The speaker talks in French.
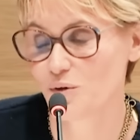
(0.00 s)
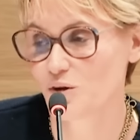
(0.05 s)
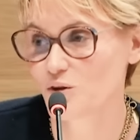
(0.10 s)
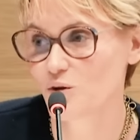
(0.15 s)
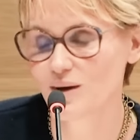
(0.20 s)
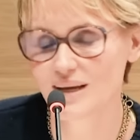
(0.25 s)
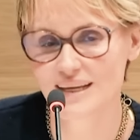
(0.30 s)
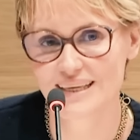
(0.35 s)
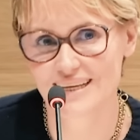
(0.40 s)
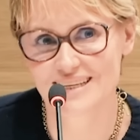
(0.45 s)

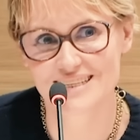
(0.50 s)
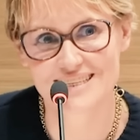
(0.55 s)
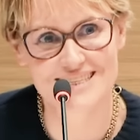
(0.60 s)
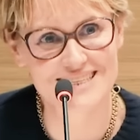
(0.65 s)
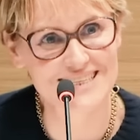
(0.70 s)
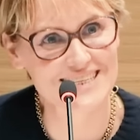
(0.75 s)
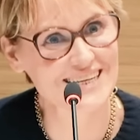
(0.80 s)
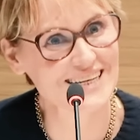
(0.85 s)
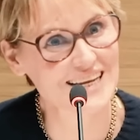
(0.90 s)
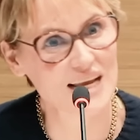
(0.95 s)
pendant un
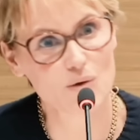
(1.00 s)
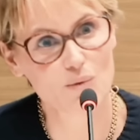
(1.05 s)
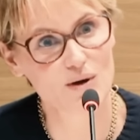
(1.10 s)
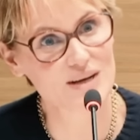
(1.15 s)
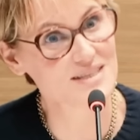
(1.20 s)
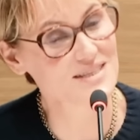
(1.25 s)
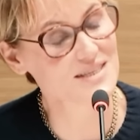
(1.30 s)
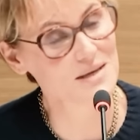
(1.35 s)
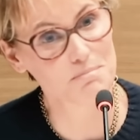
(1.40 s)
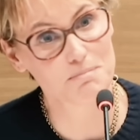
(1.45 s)
casting, la
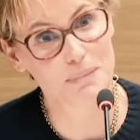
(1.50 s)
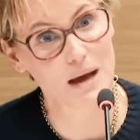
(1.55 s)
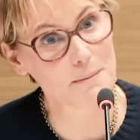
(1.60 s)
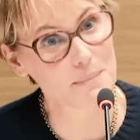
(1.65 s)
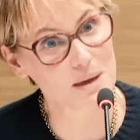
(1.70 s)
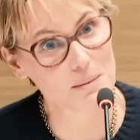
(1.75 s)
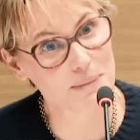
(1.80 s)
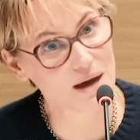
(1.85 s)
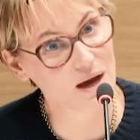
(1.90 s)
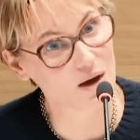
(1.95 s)
loi c'est pas
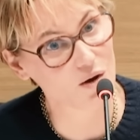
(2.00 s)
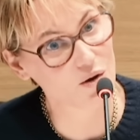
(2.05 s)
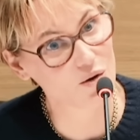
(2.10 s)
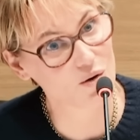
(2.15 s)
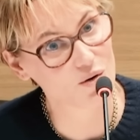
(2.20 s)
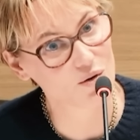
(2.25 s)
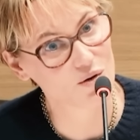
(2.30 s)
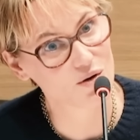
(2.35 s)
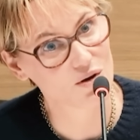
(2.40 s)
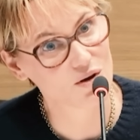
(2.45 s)
mes
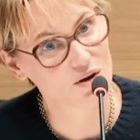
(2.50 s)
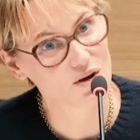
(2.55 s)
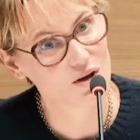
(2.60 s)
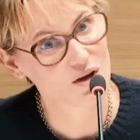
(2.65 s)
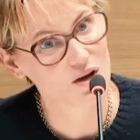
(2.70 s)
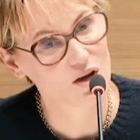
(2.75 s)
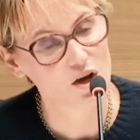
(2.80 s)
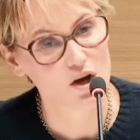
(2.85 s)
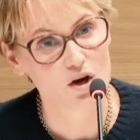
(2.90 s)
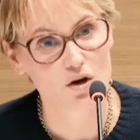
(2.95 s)
parents.
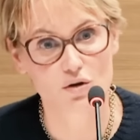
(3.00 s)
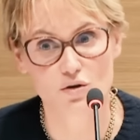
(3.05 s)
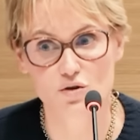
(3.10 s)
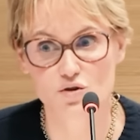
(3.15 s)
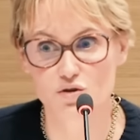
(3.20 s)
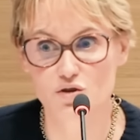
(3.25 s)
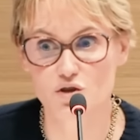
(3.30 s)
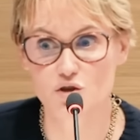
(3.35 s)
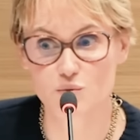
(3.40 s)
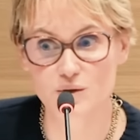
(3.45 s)
Quand
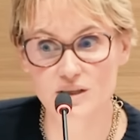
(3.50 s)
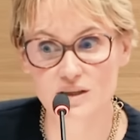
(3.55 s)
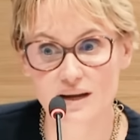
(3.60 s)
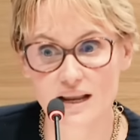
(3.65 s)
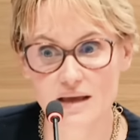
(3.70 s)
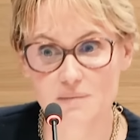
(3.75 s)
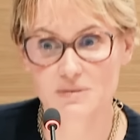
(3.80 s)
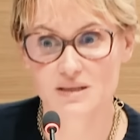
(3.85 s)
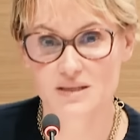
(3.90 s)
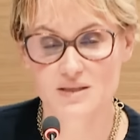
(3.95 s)
je suis dans
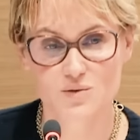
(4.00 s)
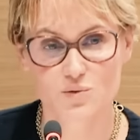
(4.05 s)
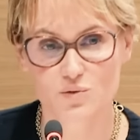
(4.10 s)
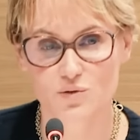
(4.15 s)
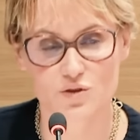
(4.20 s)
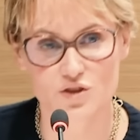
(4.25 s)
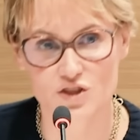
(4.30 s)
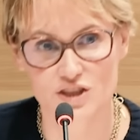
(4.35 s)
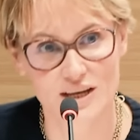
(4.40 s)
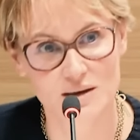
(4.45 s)
la maison
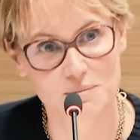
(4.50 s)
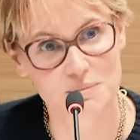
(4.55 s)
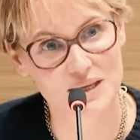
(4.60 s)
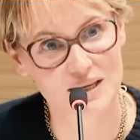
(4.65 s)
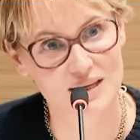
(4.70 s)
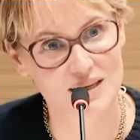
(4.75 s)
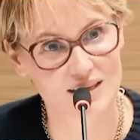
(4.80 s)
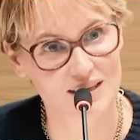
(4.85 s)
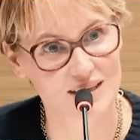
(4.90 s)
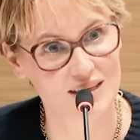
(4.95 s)
de Jane
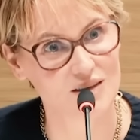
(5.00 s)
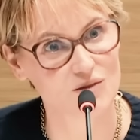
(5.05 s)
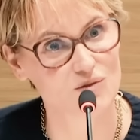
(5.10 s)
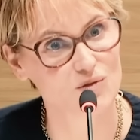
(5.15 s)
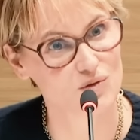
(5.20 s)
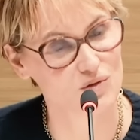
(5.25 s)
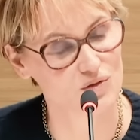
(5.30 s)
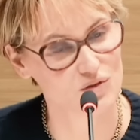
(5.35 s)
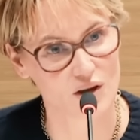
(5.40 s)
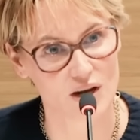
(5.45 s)
Birkin
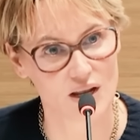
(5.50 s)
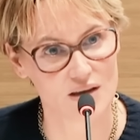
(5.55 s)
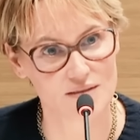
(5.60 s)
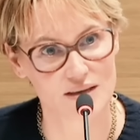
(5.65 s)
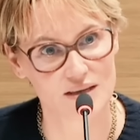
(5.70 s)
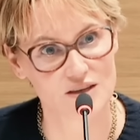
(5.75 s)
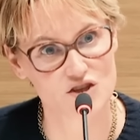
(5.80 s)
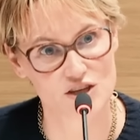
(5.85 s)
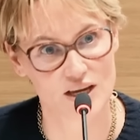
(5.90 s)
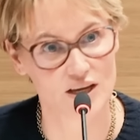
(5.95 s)
toute seule
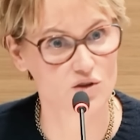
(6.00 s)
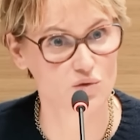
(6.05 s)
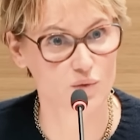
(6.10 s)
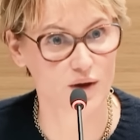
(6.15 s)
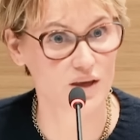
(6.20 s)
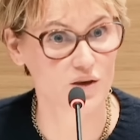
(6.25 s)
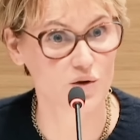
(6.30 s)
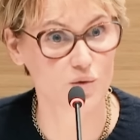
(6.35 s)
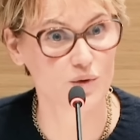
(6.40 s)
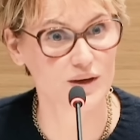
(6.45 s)
avec Jacques
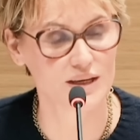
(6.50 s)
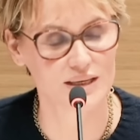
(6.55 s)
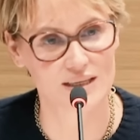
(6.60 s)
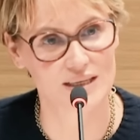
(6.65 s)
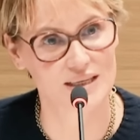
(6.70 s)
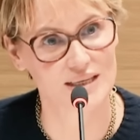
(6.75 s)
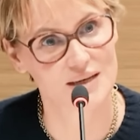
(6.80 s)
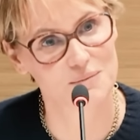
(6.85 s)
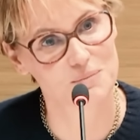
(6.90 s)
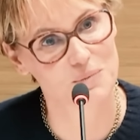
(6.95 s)
Doyon et
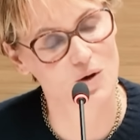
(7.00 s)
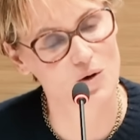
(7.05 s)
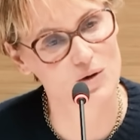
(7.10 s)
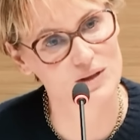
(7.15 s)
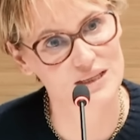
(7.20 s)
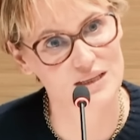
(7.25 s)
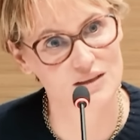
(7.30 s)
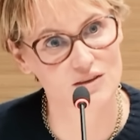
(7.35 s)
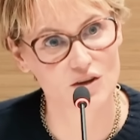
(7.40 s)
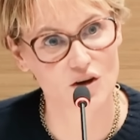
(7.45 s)
qu'il prend
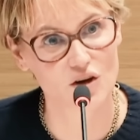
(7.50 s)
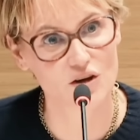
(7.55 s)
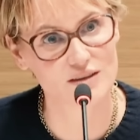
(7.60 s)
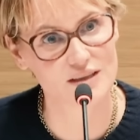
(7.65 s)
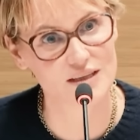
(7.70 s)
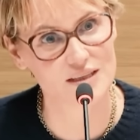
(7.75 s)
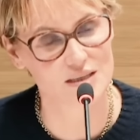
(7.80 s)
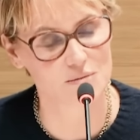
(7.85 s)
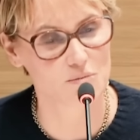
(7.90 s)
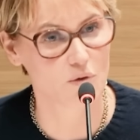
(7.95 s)
des
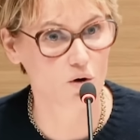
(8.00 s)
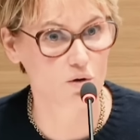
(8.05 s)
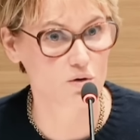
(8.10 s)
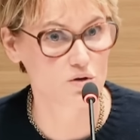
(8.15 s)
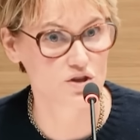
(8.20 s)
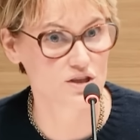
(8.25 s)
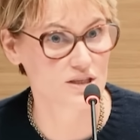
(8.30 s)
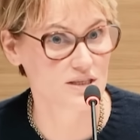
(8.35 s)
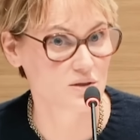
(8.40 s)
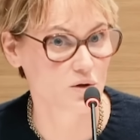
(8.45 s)
notes et qui
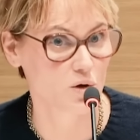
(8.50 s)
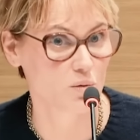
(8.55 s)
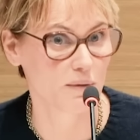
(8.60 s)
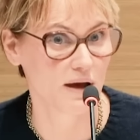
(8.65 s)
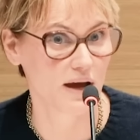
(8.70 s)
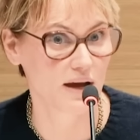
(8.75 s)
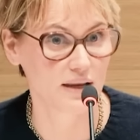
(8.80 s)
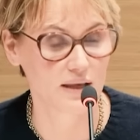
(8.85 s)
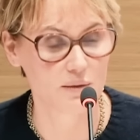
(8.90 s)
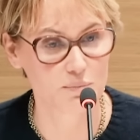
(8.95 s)
m'enregistre
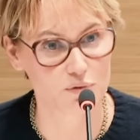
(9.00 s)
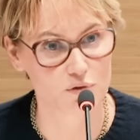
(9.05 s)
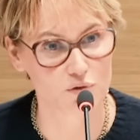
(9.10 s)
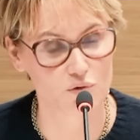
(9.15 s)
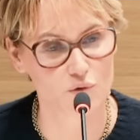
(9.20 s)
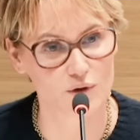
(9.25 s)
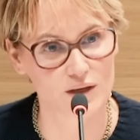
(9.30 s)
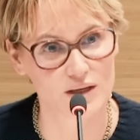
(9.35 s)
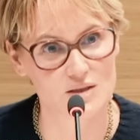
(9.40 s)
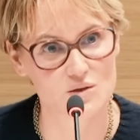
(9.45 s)
parler pour
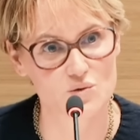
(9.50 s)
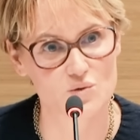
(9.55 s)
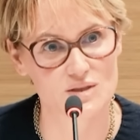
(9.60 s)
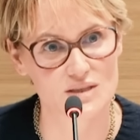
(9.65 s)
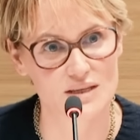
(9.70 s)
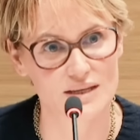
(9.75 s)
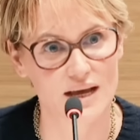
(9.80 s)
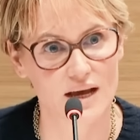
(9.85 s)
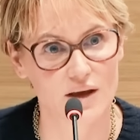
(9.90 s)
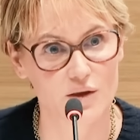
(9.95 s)
nourrir son
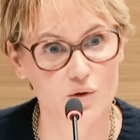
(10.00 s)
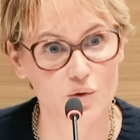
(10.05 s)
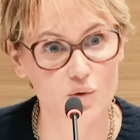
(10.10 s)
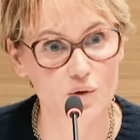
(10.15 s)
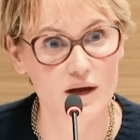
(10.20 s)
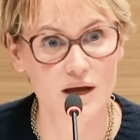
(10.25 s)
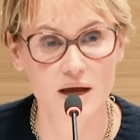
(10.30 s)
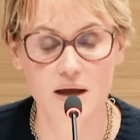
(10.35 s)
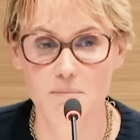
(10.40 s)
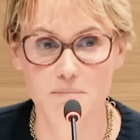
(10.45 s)

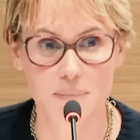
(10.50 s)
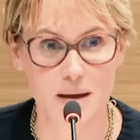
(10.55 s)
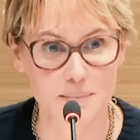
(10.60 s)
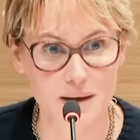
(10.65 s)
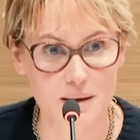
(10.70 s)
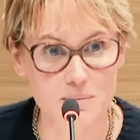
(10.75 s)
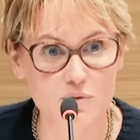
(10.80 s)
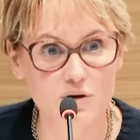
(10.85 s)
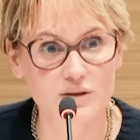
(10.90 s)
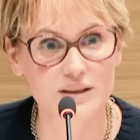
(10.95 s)
scénario, ma
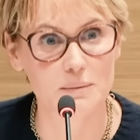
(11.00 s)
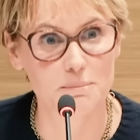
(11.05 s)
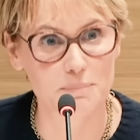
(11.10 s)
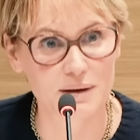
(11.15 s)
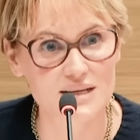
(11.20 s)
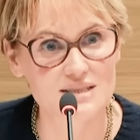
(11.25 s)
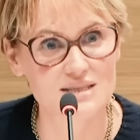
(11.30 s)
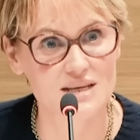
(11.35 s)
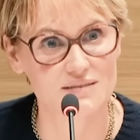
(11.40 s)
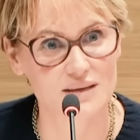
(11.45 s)
maman n'est
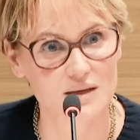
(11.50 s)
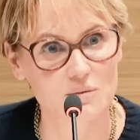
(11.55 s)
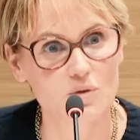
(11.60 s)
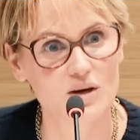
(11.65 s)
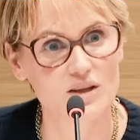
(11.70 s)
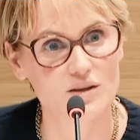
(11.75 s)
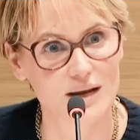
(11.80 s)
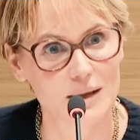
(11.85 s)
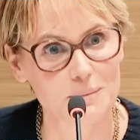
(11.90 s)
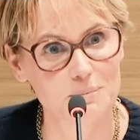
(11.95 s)
pas avec
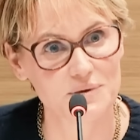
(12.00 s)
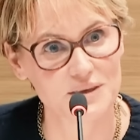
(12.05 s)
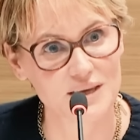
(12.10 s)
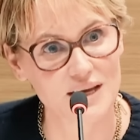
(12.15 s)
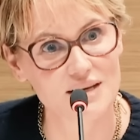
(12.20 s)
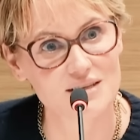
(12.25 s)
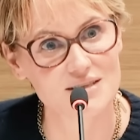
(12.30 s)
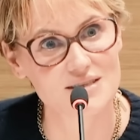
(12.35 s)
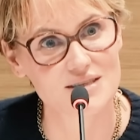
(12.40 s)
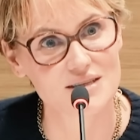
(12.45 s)
moi dans la
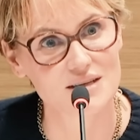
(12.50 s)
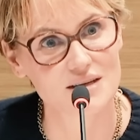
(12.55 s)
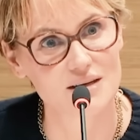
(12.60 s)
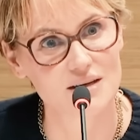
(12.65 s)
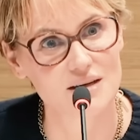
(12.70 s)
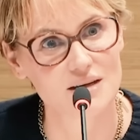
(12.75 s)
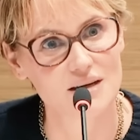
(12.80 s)
pièce.